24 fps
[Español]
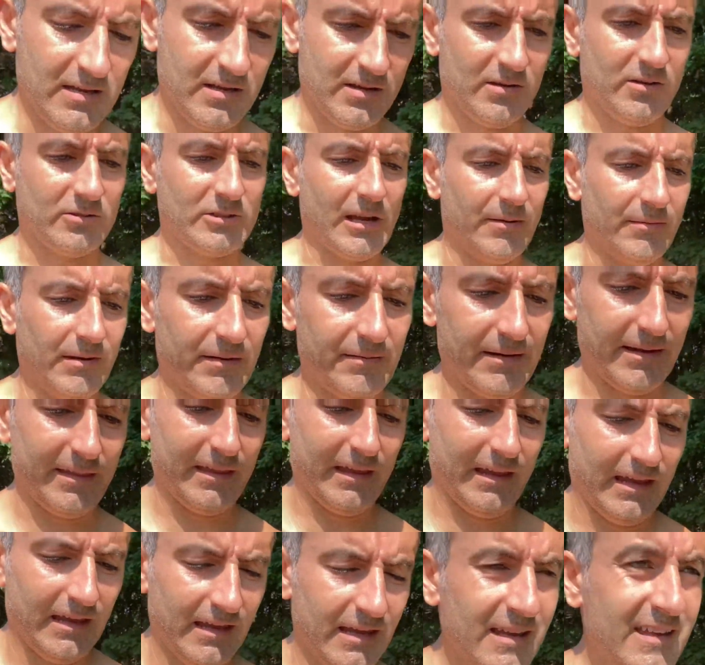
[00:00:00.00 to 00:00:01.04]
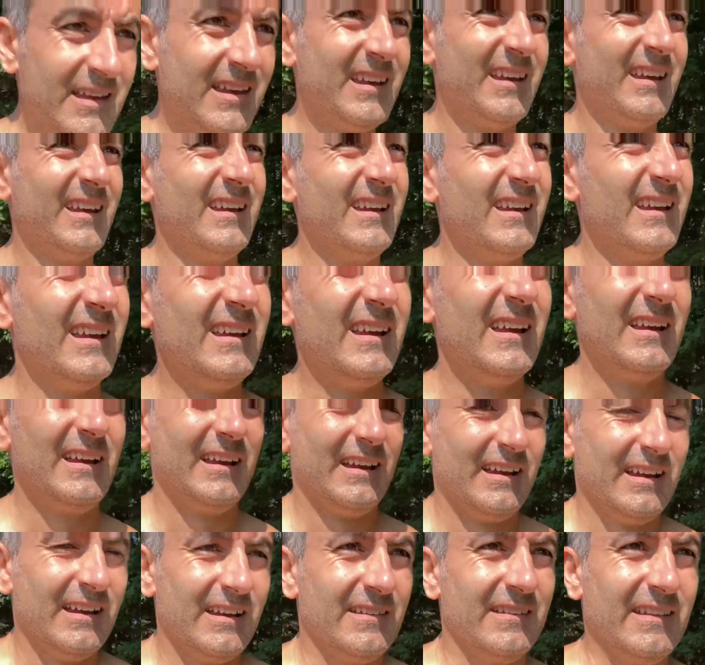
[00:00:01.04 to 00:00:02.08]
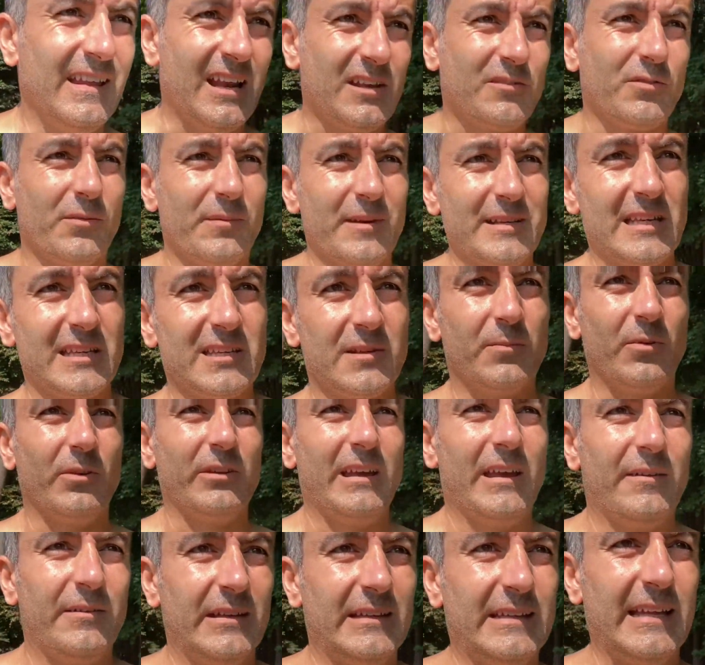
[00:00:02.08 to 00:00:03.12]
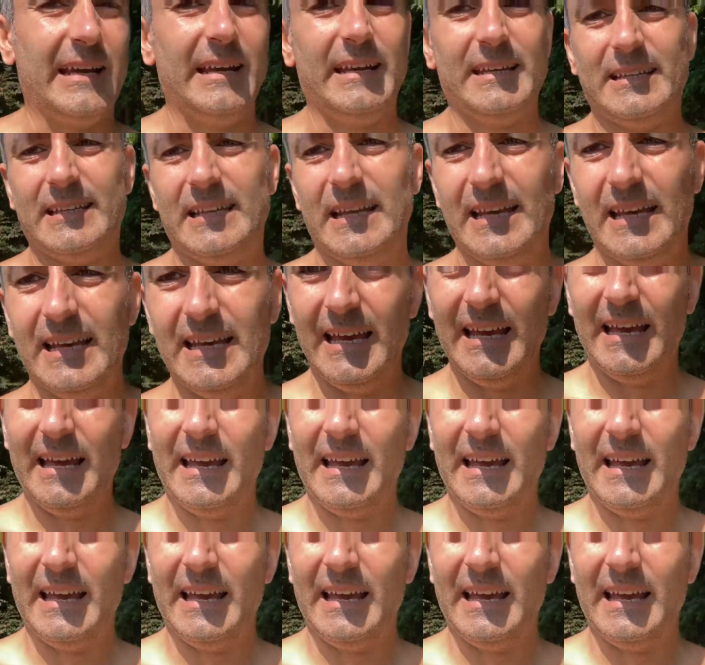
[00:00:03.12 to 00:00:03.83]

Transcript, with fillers: os hablaba de, las formas que se podía evitar este,